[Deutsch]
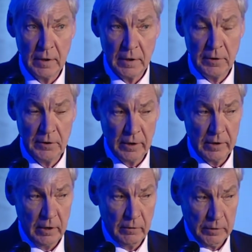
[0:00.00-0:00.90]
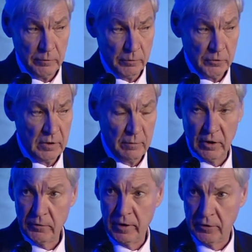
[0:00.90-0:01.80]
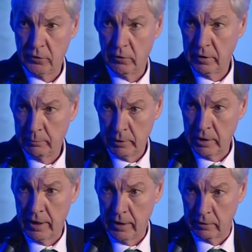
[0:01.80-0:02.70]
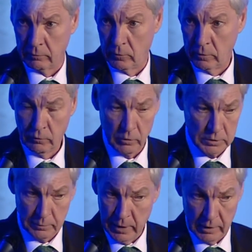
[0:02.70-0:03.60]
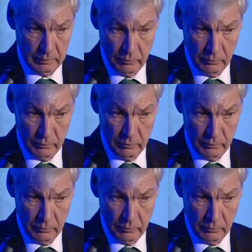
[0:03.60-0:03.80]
nicht der Gegenentwurf zu dem, was wir jetzt heute beklagen und wo, es mal,